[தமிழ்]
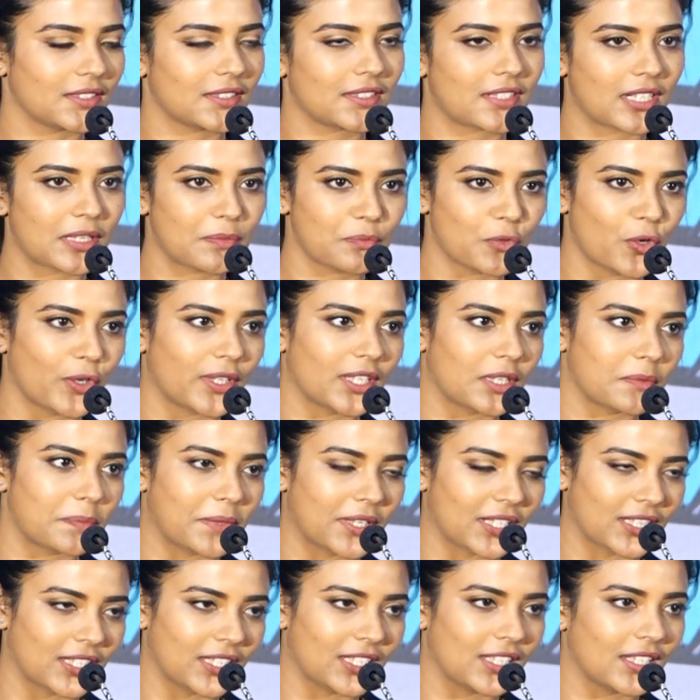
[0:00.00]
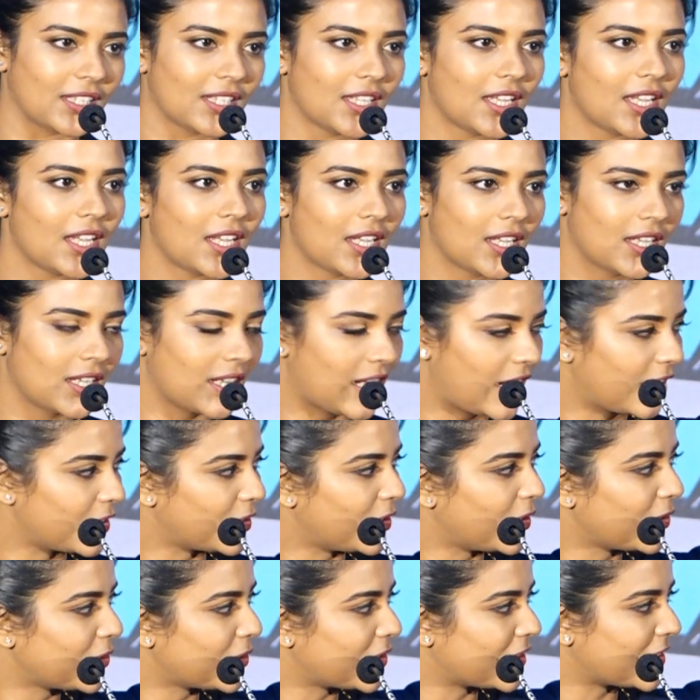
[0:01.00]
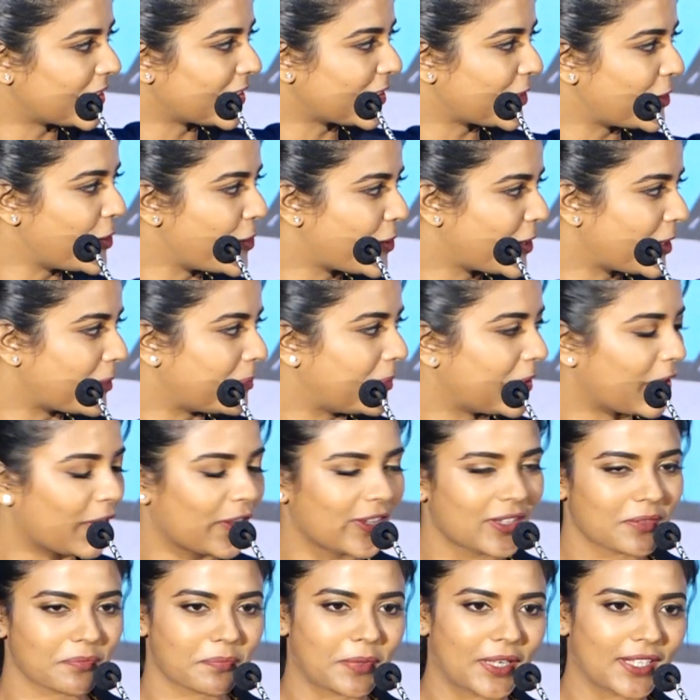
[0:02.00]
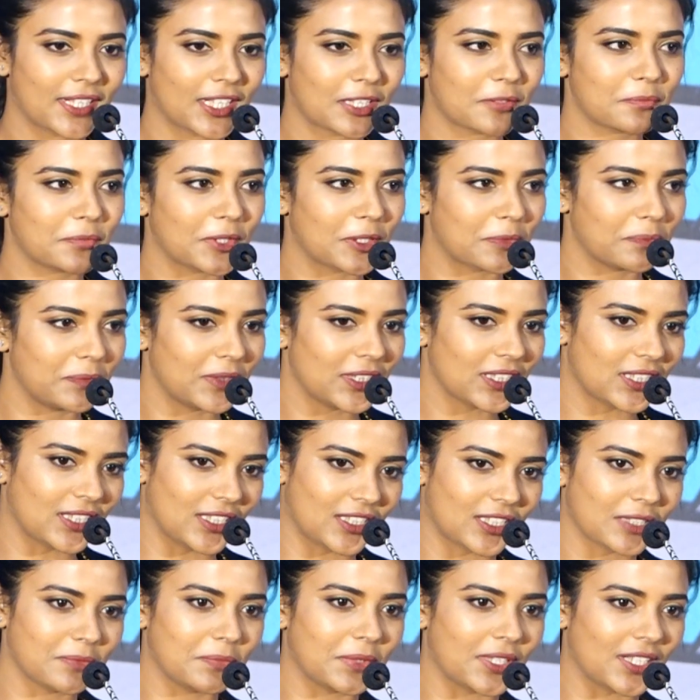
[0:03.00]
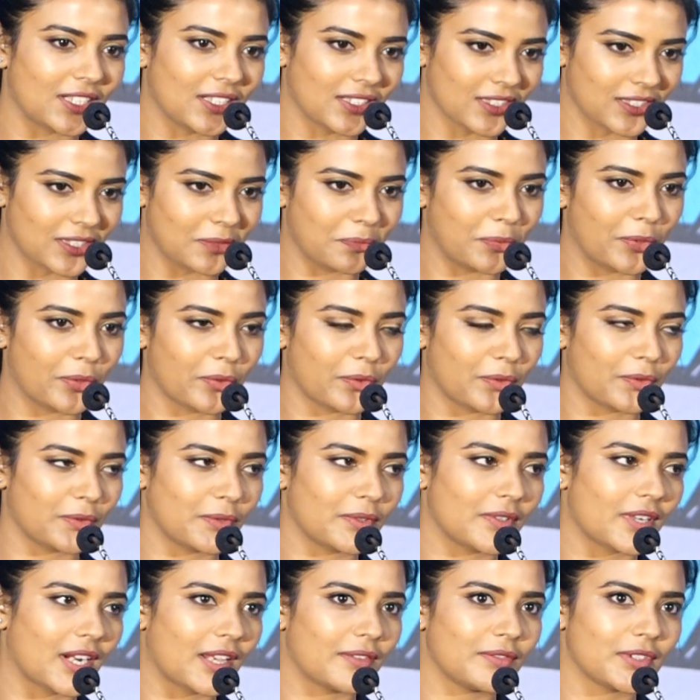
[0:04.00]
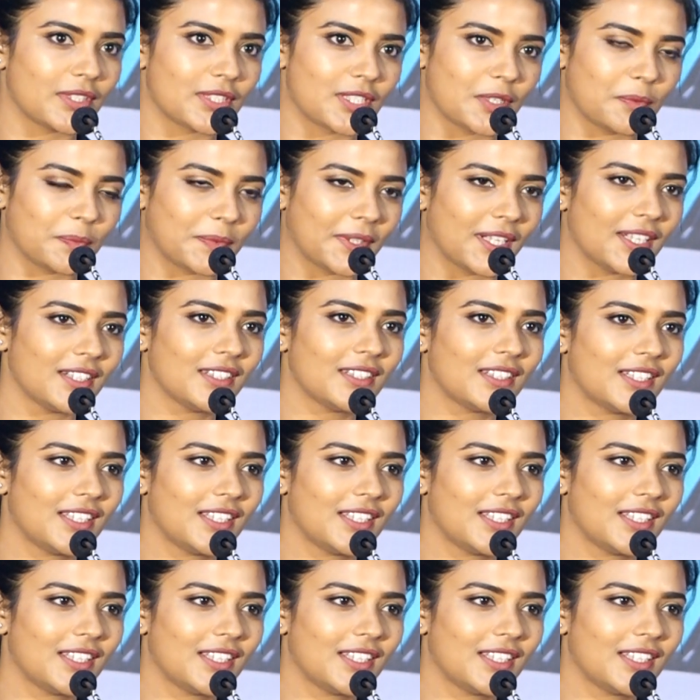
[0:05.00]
ட்ரீம் வாரியர் படத்தில் அதுலேயும் வந்து கோகுல் பினாய் மணியாரம் பத்னி திட்டம் இரண்டு அப்புறம் டிரைவர் ஜமுனா